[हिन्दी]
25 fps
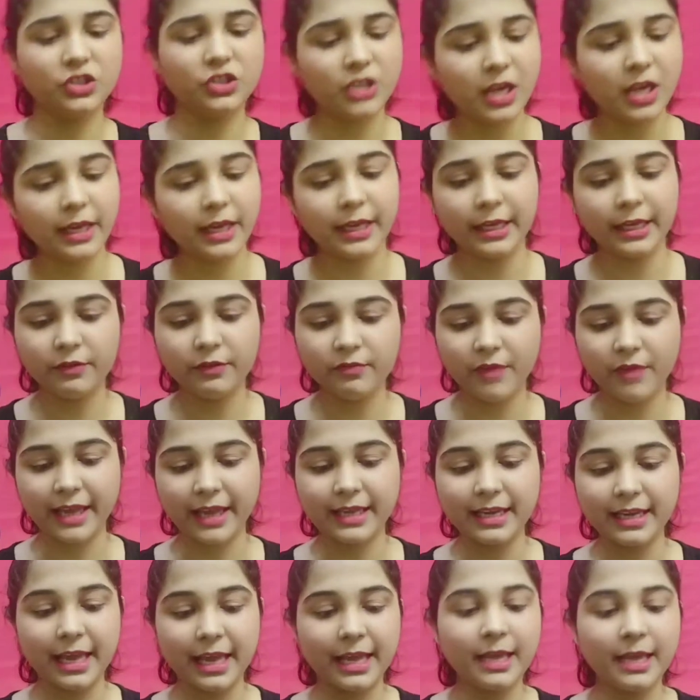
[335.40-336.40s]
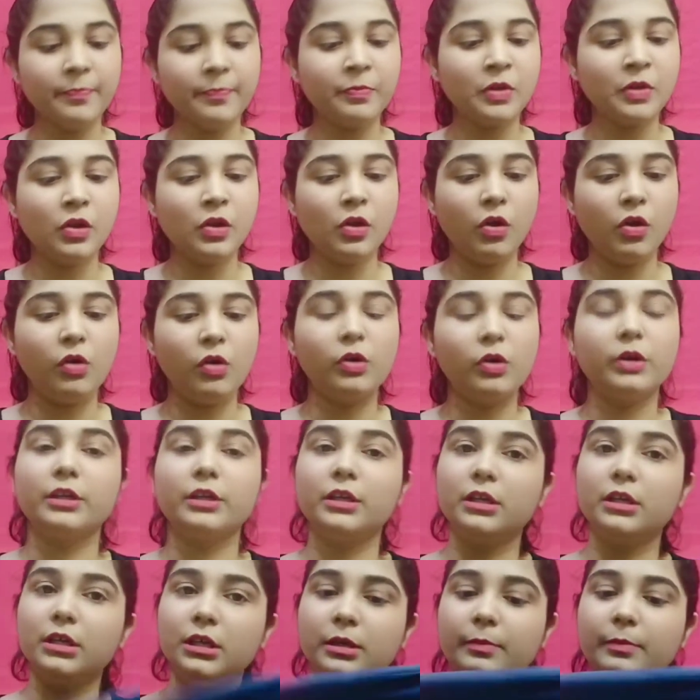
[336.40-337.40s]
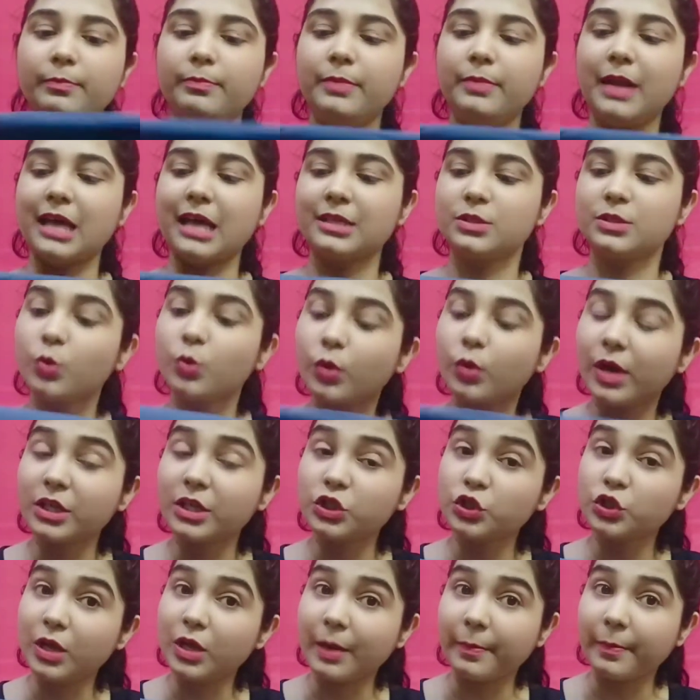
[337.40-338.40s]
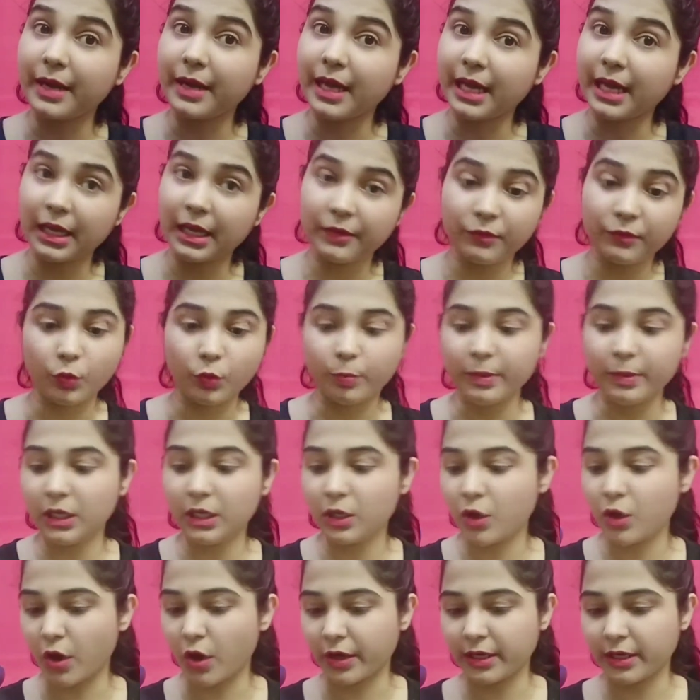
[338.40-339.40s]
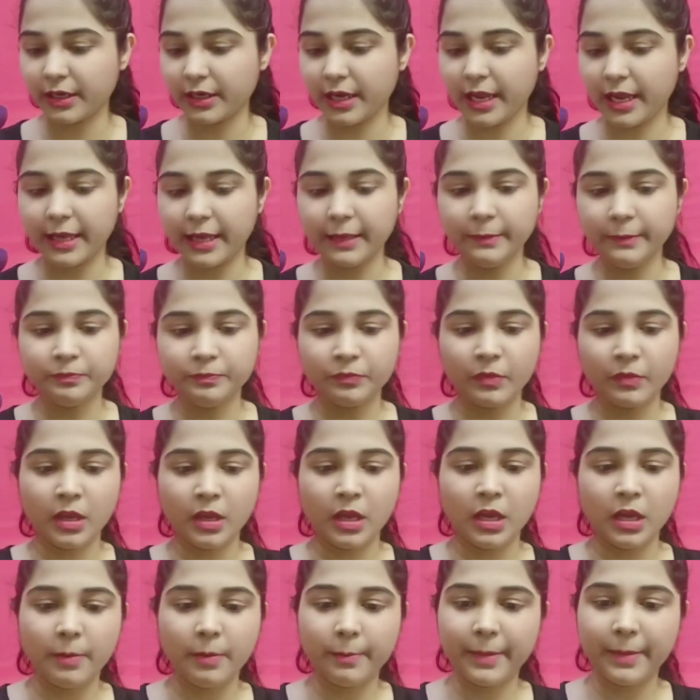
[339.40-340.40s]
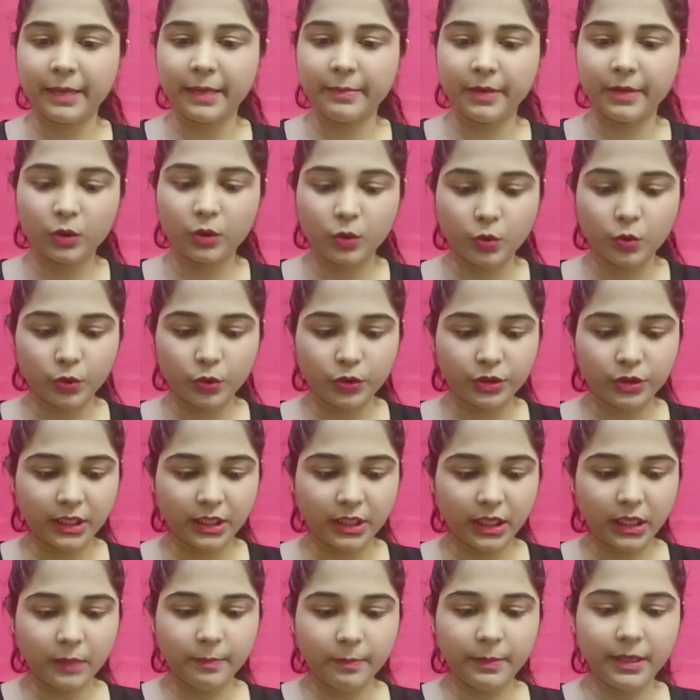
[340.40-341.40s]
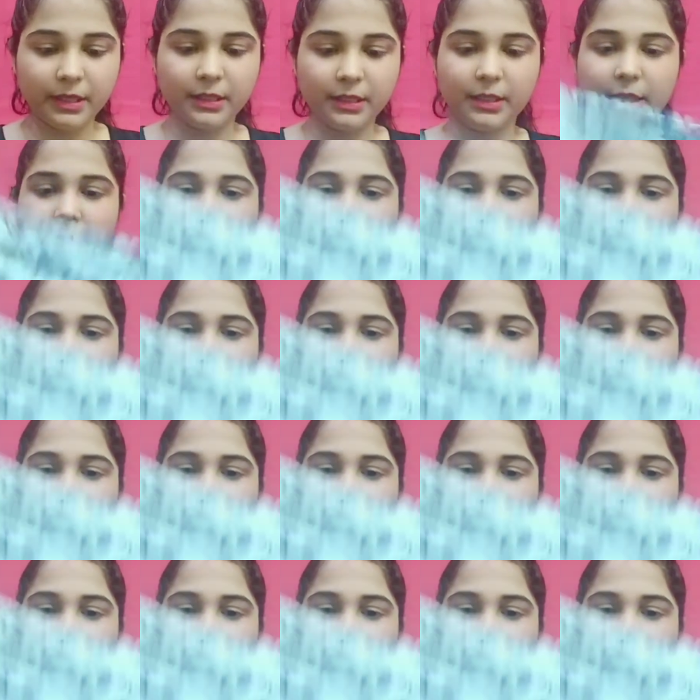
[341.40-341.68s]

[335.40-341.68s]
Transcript: अच्छा है फाइन है और प्लाजो का जो कपड़ा है वो भी कॉटन है मैं एक बार कुर्ते में